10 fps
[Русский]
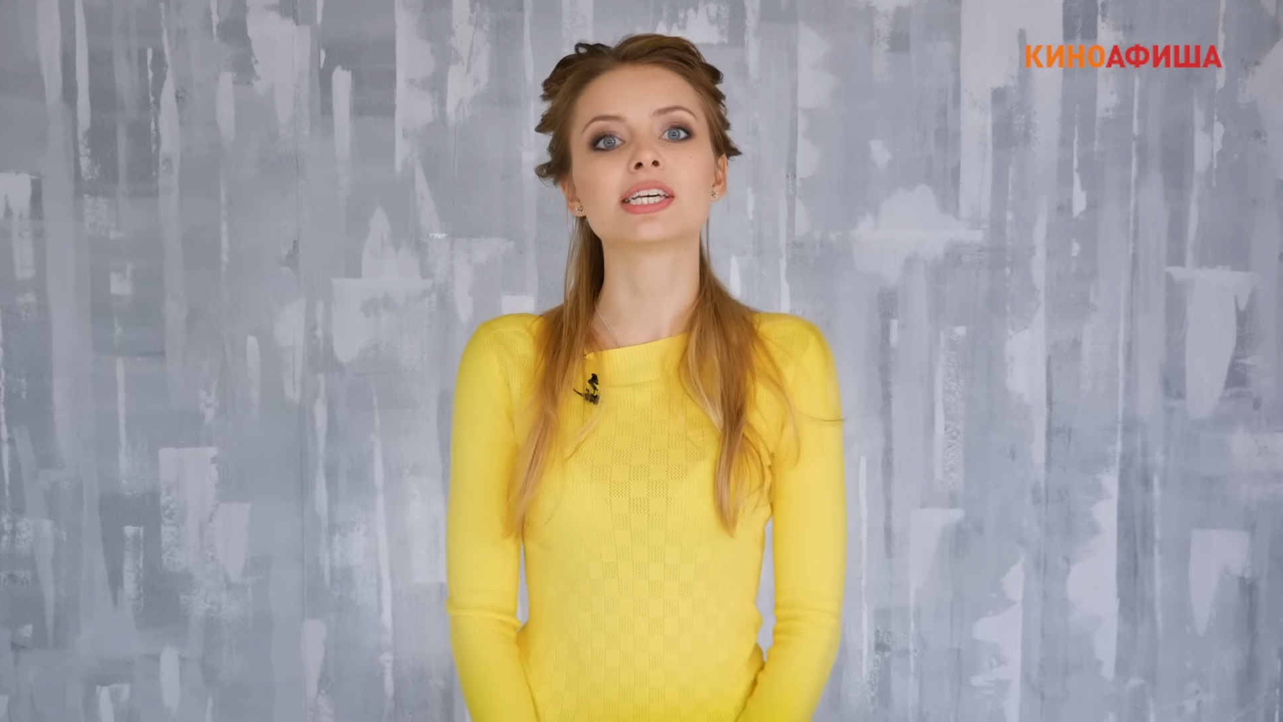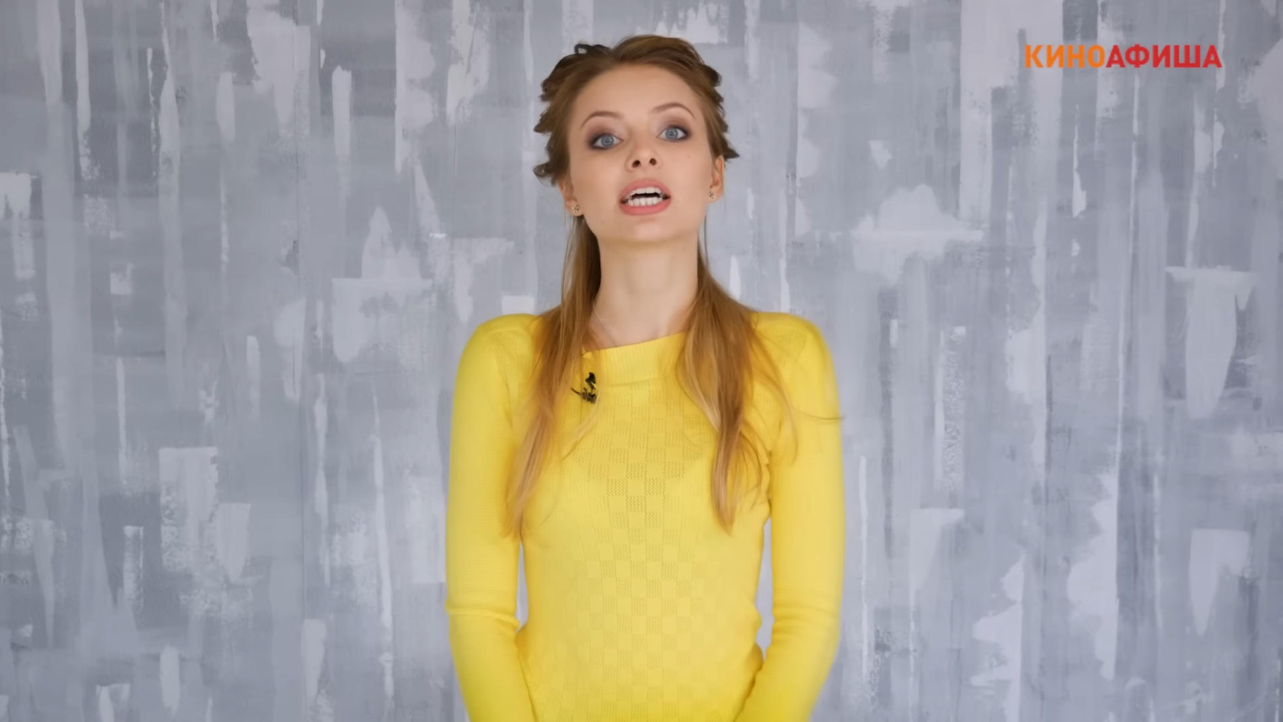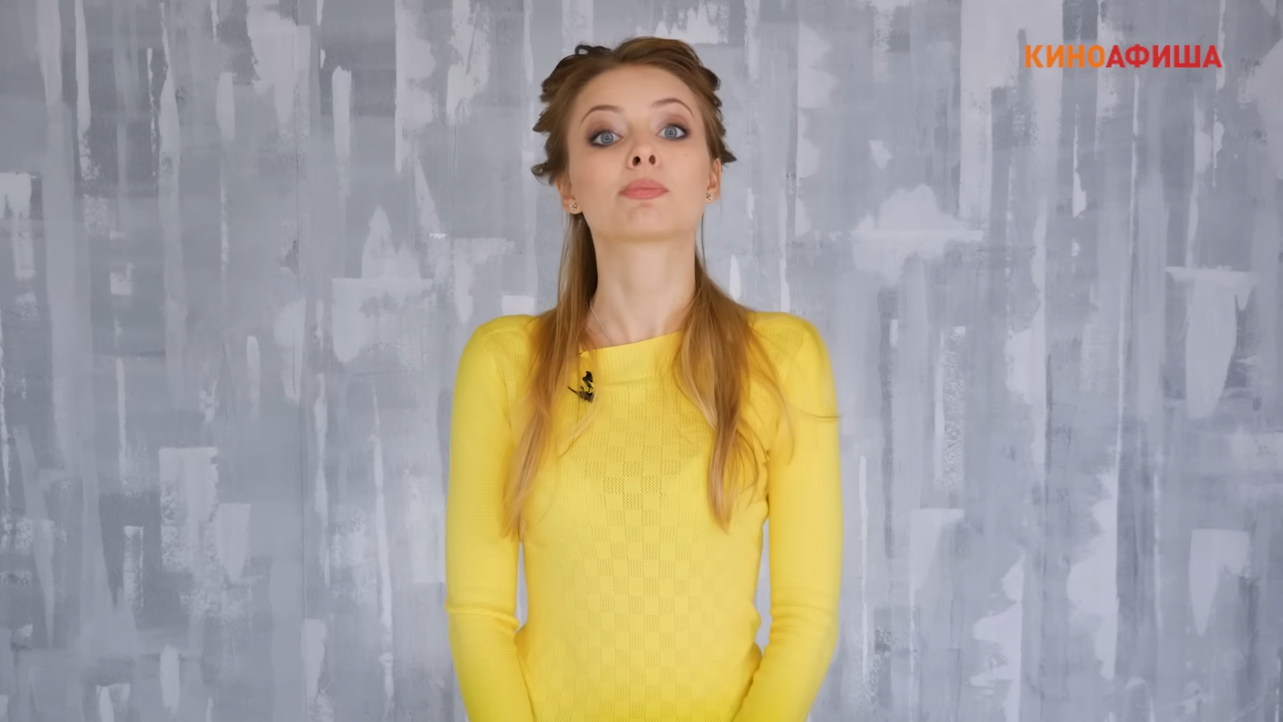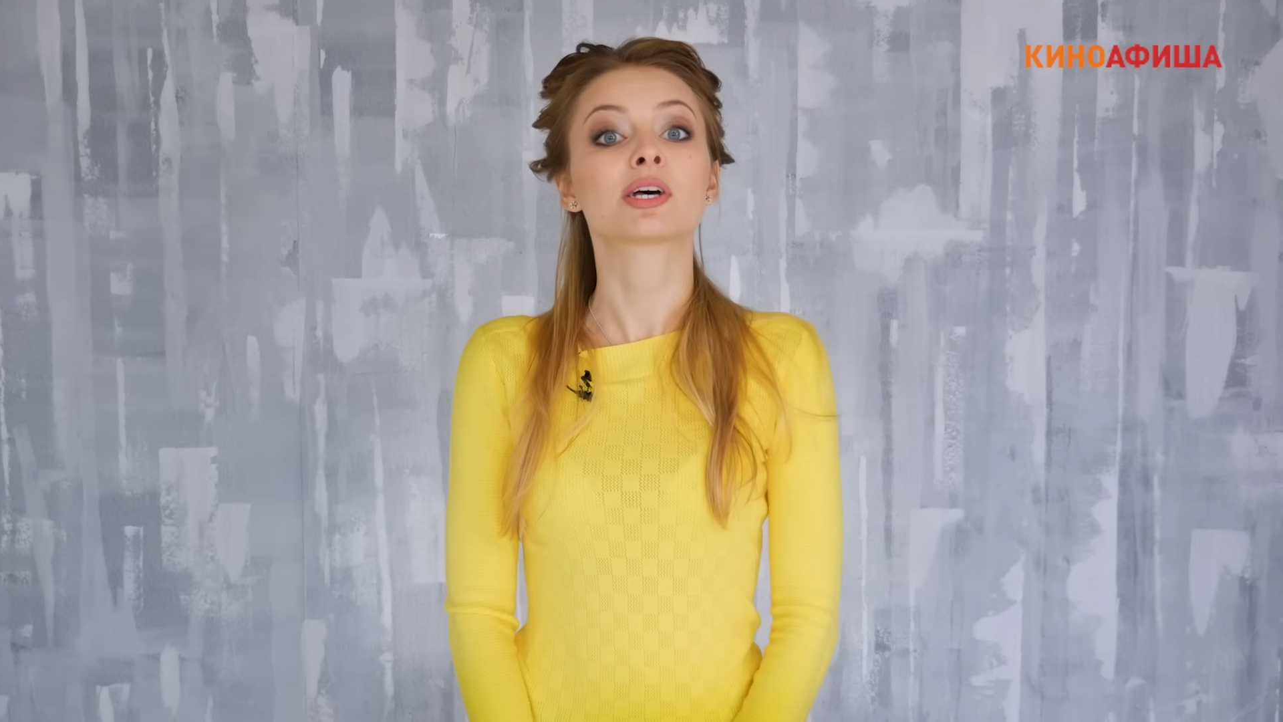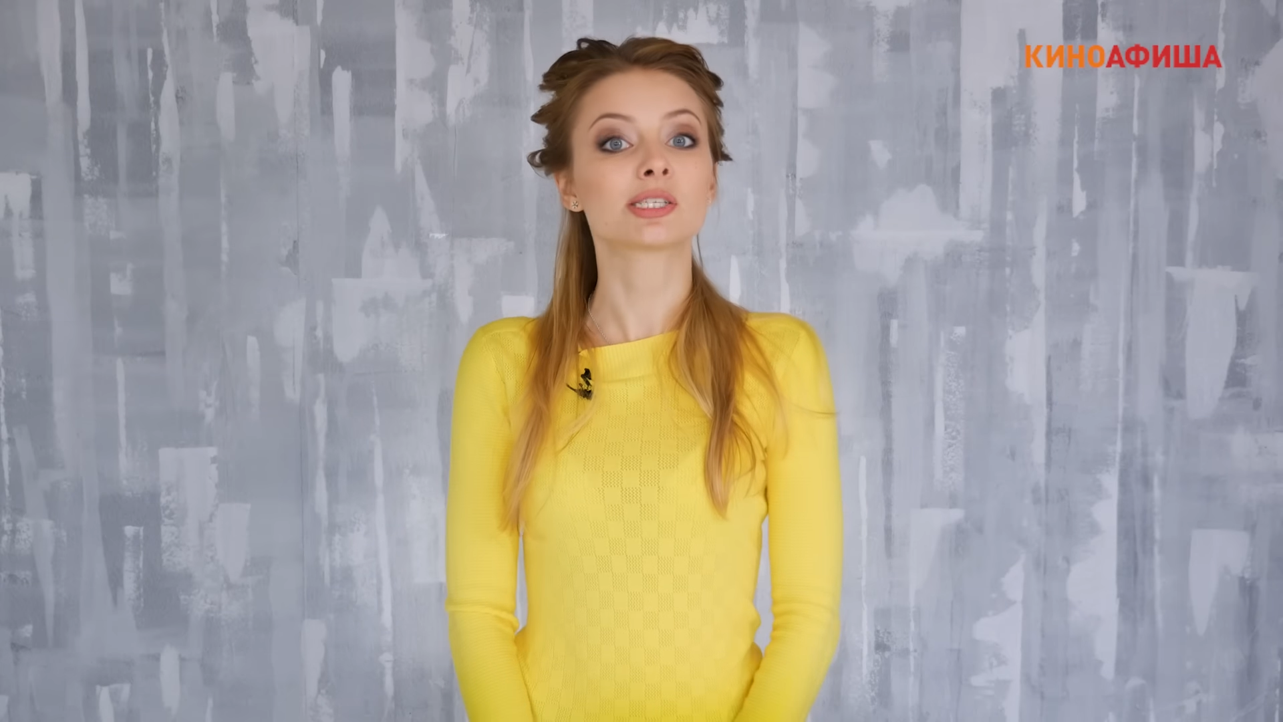
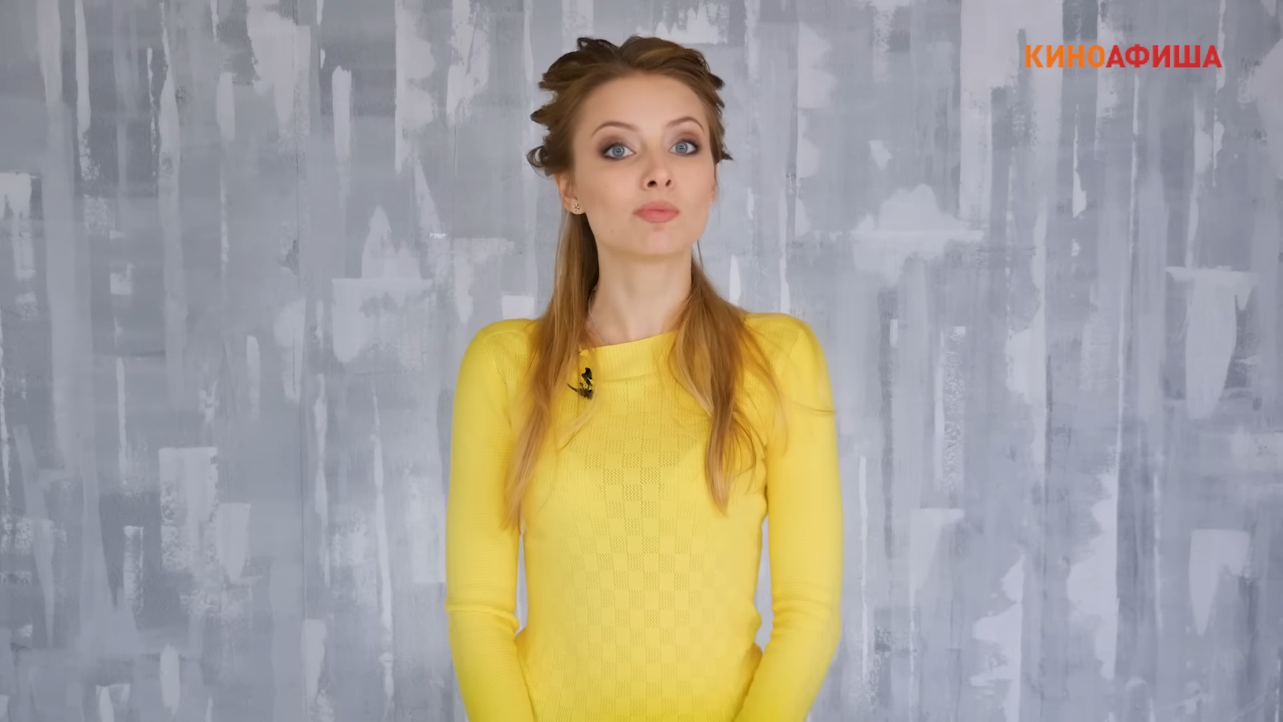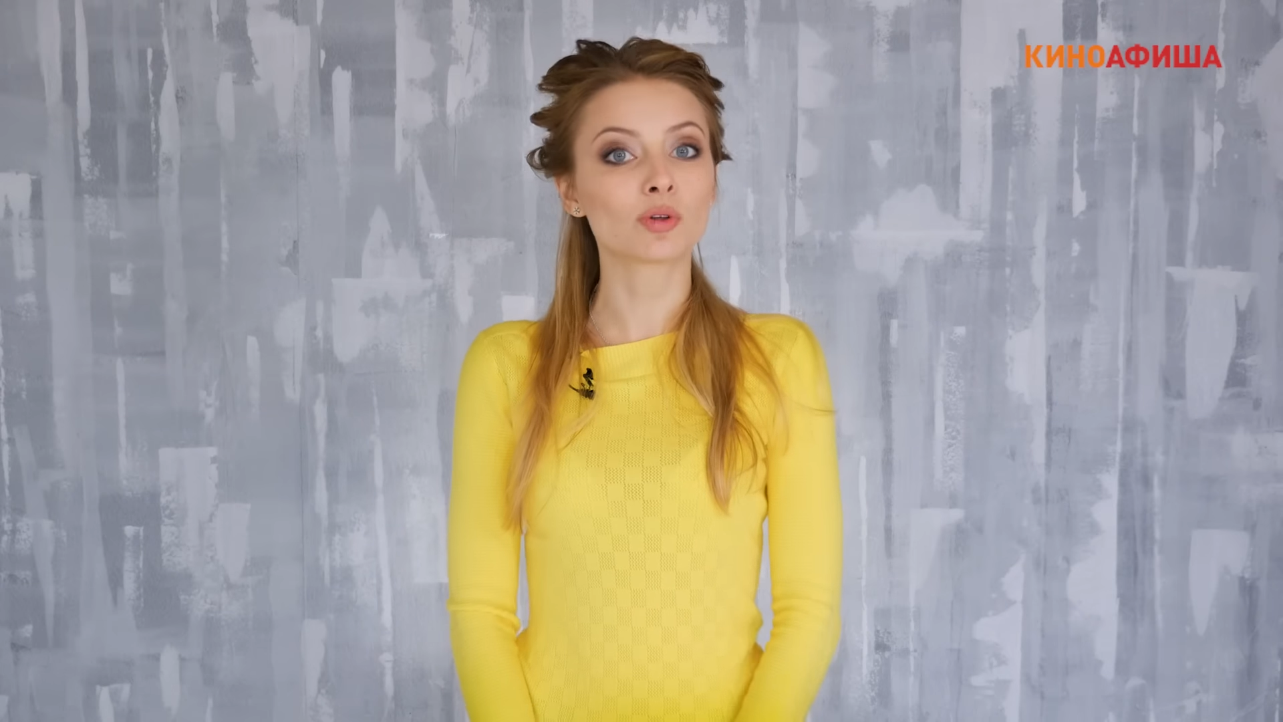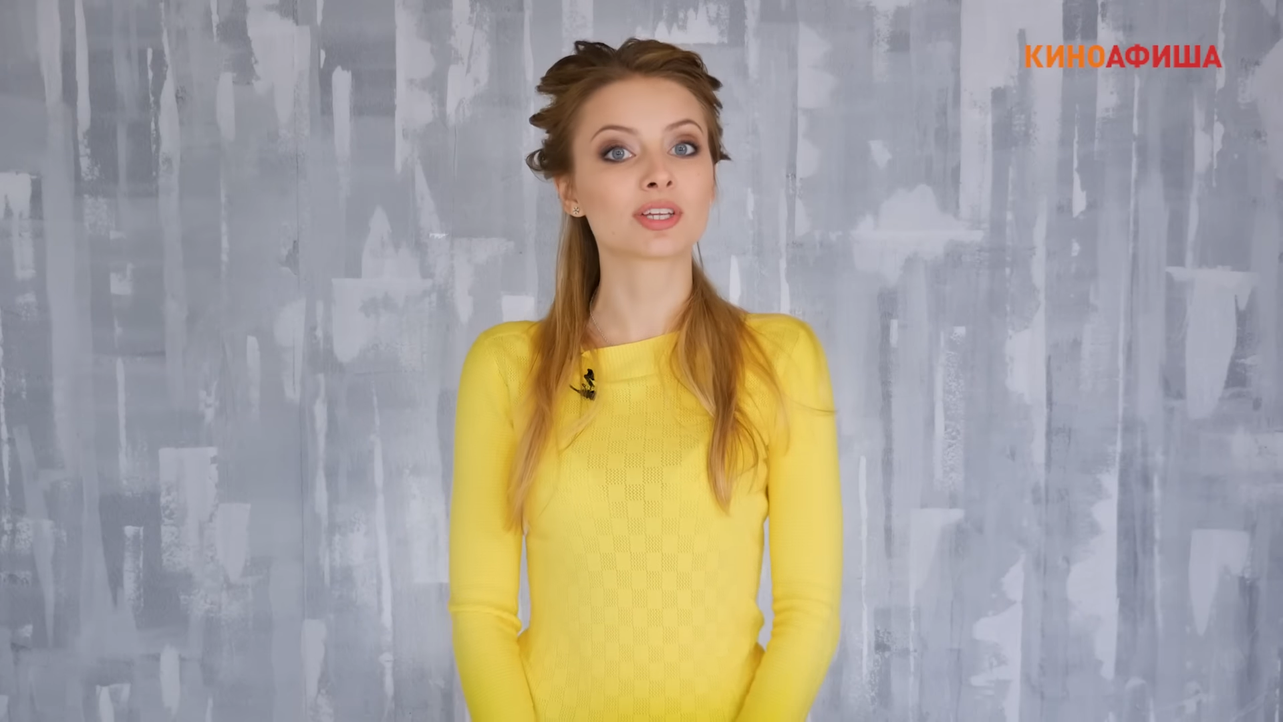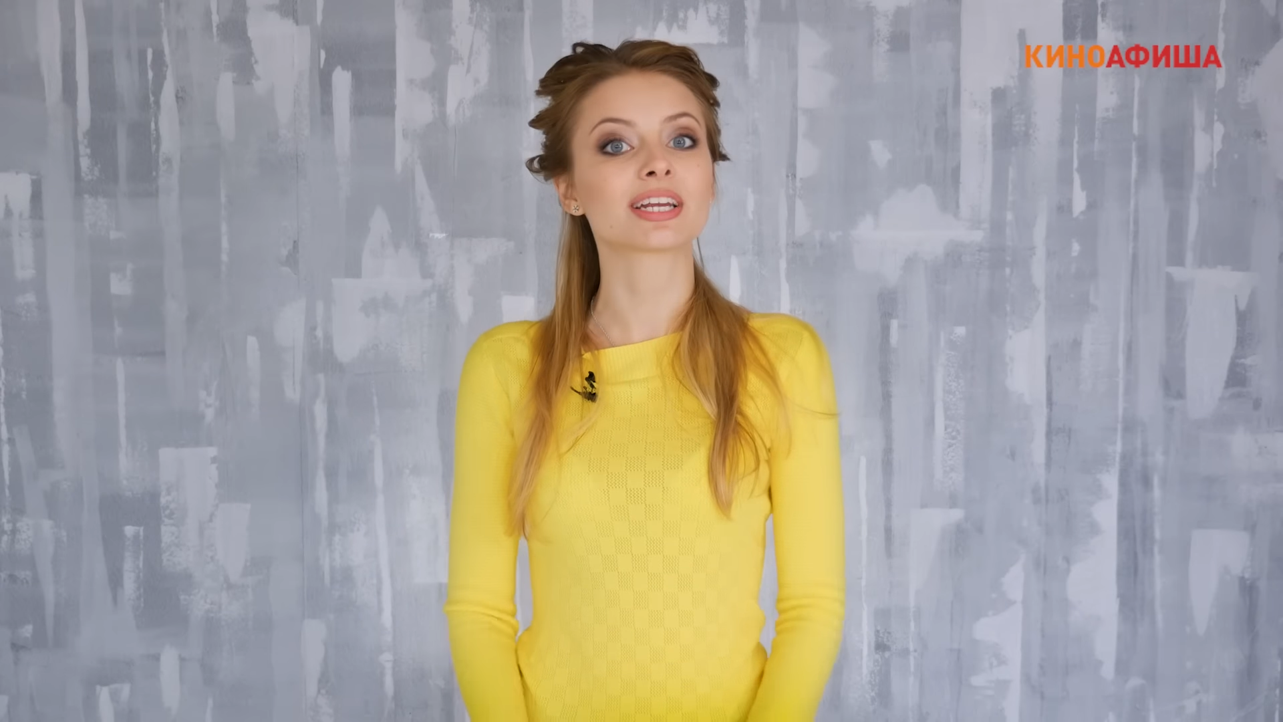от просмотра